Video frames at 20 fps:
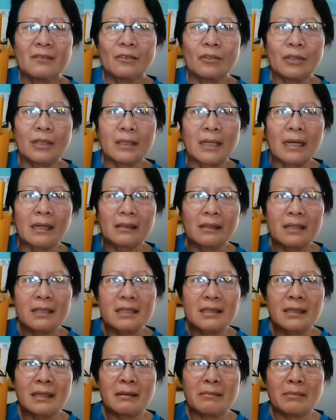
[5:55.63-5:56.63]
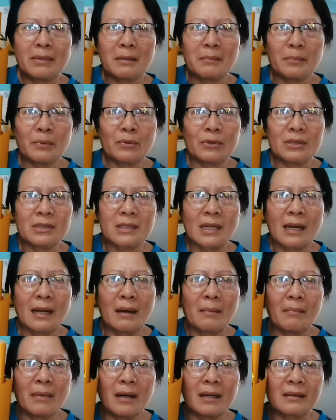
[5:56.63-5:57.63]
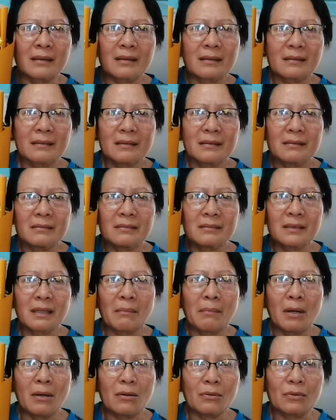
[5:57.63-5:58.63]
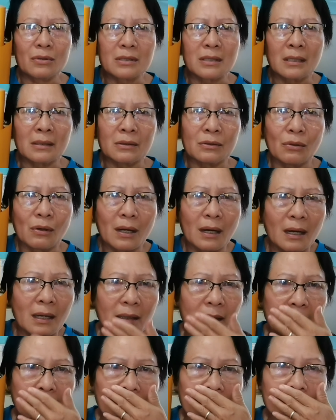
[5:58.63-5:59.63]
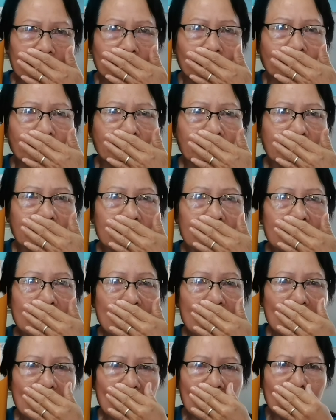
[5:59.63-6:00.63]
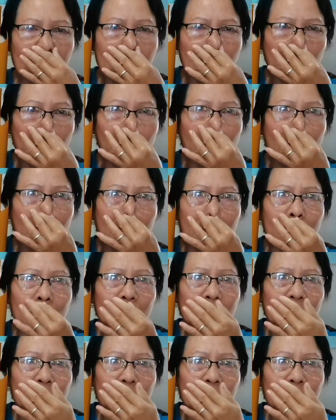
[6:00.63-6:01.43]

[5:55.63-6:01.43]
Okay. Kapristin mi po, salamat. Kabalo ko silang duwaan. Nagduwaan. Nagplan.